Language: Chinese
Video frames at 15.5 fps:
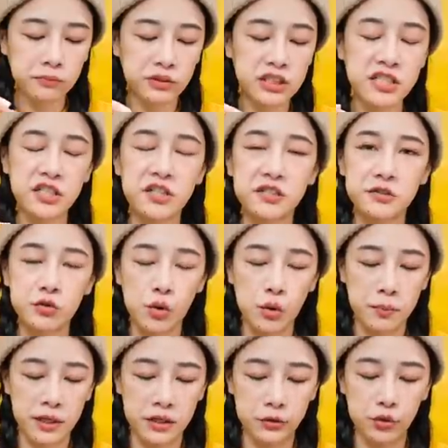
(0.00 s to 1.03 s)
这间呢是我
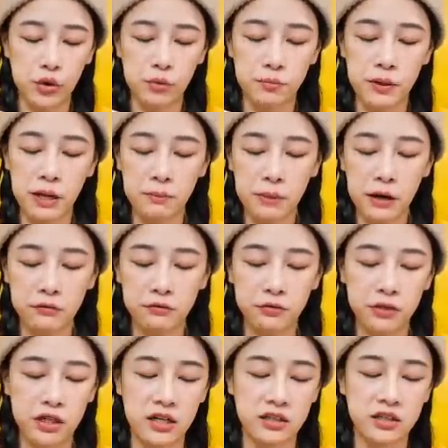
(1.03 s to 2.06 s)
本人对于泡泡芙
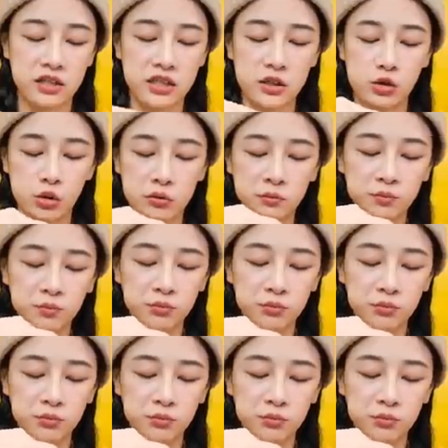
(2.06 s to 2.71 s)
的一个基准。